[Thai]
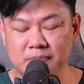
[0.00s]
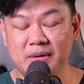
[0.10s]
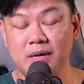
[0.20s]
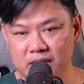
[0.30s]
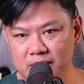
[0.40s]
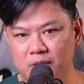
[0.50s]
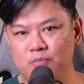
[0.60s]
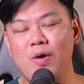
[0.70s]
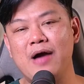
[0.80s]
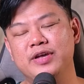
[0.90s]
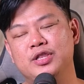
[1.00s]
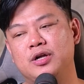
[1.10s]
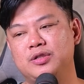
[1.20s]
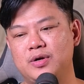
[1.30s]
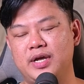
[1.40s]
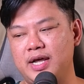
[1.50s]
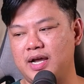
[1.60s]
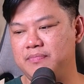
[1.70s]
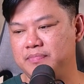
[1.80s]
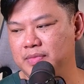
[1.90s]
ซึ่งมันก็เหมือนที่ผมว่าไว้ตอนต้นนะ
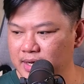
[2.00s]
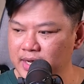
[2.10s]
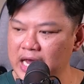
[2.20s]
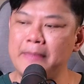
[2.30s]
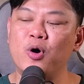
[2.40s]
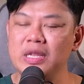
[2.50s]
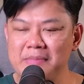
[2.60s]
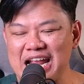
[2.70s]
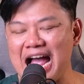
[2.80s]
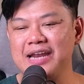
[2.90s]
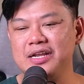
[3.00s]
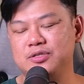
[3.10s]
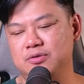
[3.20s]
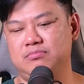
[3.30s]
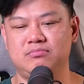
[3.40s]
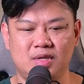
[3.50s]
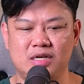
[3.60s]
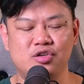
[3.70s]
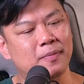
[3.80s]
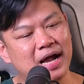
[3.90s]
ครับเหตุผลที่มันง่ายที่สุด
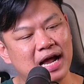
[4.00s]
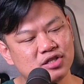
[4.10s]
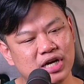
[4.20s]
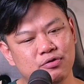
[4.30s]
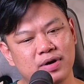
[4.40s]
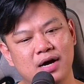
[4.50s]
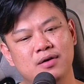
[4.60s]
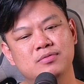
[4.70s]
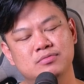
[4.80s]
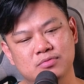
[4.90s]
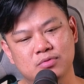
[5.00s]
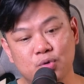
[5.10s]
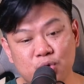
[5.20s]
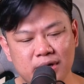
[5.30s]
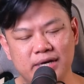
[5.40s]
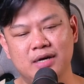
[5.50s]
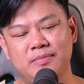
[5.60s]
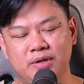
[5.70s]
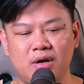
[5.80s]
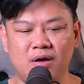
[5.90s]
สำหรับการใช้รองเท้ารุ่นเดิม
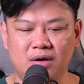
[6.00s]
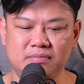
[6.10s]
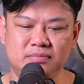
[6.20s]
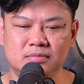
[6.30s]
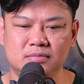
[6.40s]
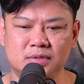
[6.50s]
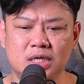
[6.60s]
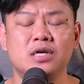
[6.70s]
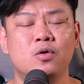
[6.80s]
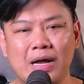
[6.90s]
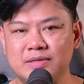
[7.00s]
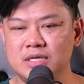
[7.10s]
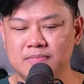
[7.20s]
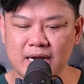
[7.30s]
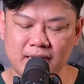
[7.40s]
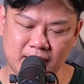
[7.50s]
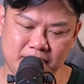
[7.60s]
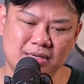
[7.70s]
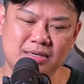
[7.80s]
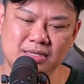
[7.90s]
มาโดยตลอดก็คือความเชื่อมั่นครับ
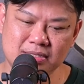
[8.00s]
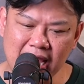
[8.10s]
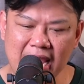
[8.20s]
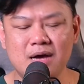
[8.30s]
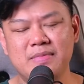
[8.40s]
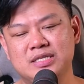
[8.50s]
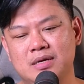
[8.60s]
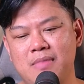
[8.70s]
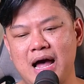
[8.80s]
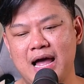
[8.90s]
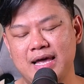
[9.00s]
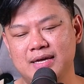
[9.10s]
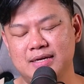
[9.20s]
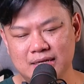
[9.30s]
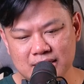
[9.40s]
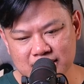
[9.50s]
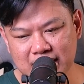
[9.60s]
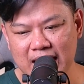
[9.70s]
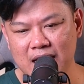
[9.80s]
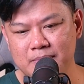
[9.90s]
ใส่แล้วมันสบาย
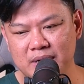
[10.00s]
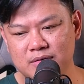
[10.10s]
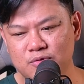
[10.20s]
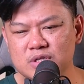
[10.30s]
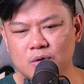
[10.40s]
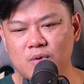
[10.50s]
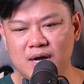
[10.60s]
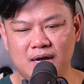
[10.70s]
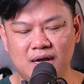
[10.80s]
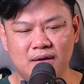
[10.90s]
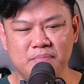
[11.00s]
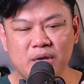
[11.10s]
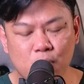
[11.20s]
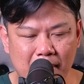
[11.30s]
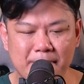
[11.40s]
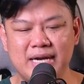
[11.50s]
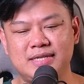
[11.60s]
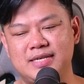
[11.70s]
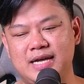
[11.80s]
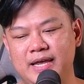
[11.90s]
ใส่แล้วมันรู้สึกว่ามีความมั่นใจ